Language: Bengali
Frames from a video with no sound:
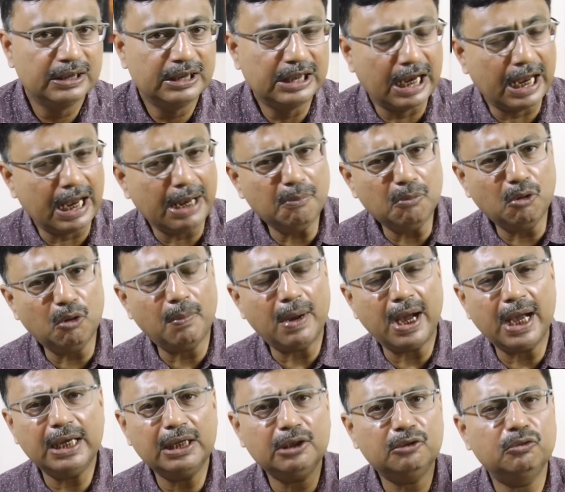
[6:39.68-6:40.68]
সেই
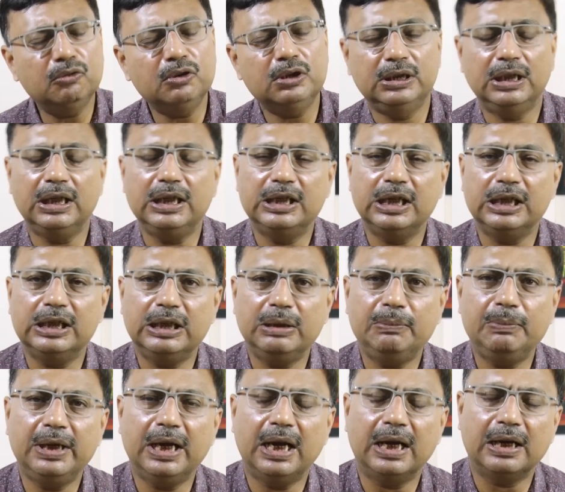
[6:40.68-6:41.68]
মোবাইল খুঁজতে
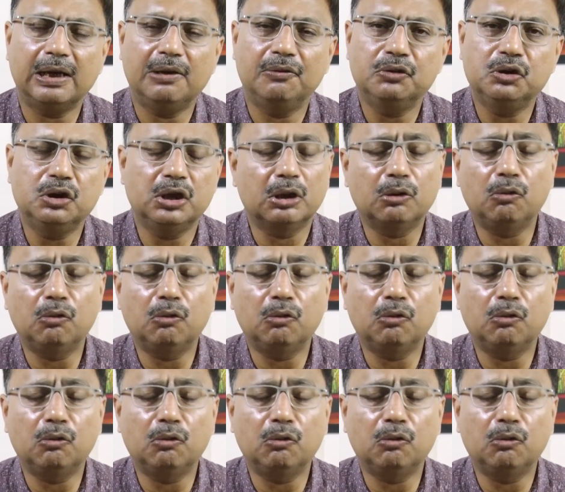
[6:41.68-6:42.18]
জেসিবি আনা হচ্ছে